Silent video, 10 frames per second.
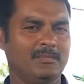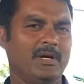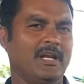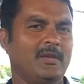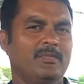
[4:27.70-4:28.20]

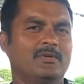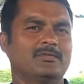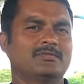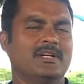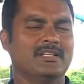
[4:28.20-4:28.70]
ரொம்ப டைம்
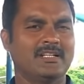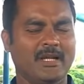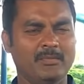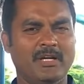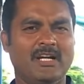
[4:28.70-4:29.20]
ஆகும் அந்த
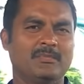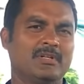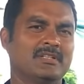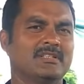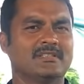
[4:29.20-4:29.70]
டைம்லலாம்
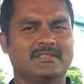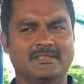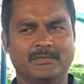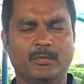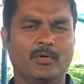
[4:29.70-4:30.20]
நமக்கு
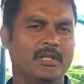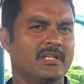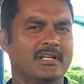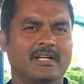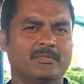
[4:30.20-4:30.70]

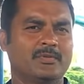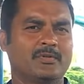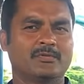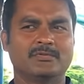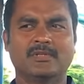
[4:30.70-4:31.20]
பொருளாதார இழப்பு
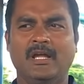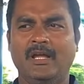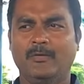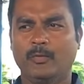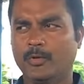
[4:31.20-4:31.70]
இருக்கும்
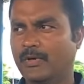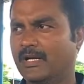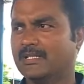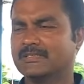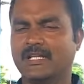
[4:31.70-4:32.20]

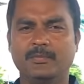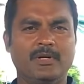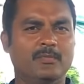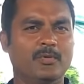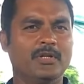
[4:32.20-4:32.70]
ஒருவேளை அதை சரி
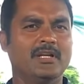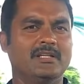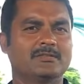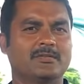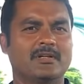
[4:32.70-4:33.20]
பண்ண
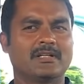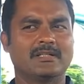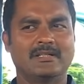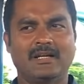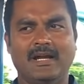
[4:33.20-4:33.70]
முடியலன்னு சொன்னோன்னா
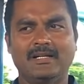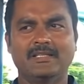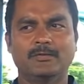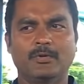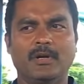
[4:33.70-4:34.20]

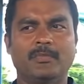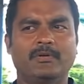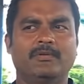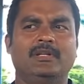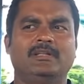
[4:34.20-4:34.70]
அடுத்தது ஒரு
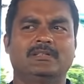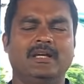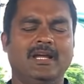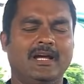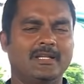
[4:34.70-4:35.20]
நம்பர்களில்
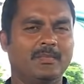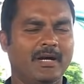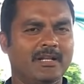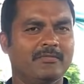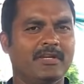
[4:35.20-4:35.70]
அந்த
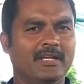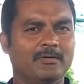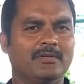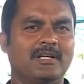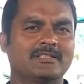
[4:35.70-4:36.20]
மாட்டை
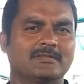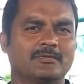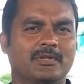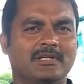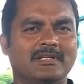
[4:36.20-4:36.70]
விற்கணும்னு நினச்சா
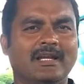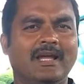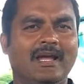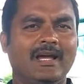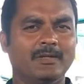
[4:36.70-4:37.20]
கூட
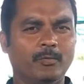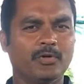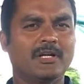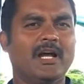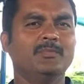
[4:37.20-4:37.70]
அந்த
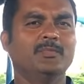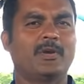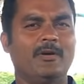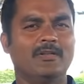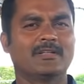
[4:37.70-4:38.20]
ஒரு காம்பு
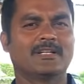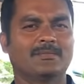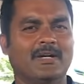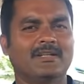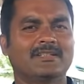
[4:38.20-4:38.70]
ப்ராப்ளம் இருக்கிற
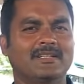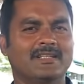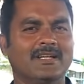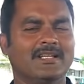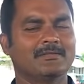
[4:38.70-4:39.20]

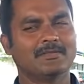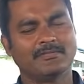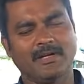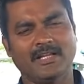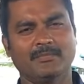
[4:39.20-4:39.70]
மாடுங்கிறதால அதை வந்து
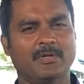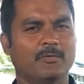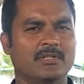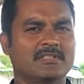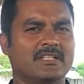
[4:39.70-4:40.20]
விலை ரொம்ப
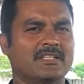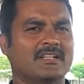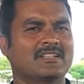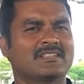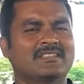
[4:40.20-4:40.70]
குறைச்சி
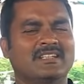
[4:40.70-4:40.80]
கேட்குறாங்க